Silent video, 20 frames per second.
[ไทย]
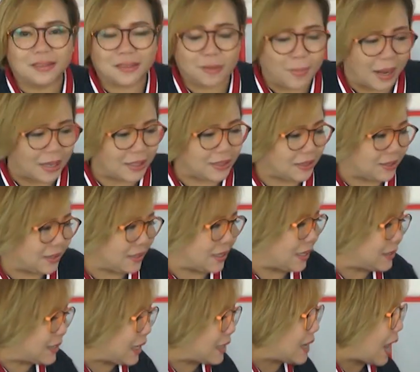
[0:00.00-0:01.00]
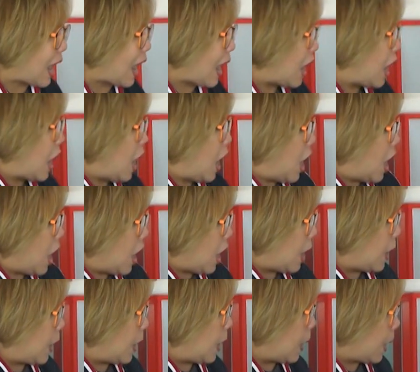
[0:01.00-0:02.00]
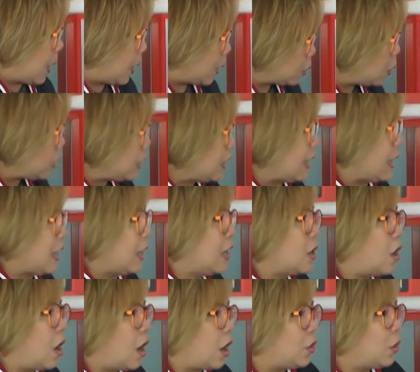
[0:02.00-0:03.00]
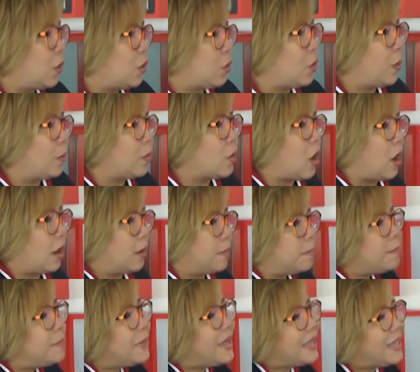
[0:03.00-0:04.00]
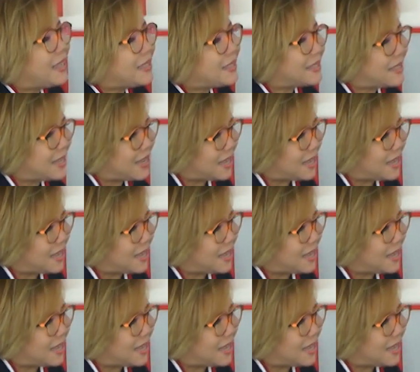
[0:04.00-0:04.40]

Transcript: ทันสมัยจริงๆ อาจารย์คะครับ รุ่นนี้ขอโดยรวมก่อน มีกี่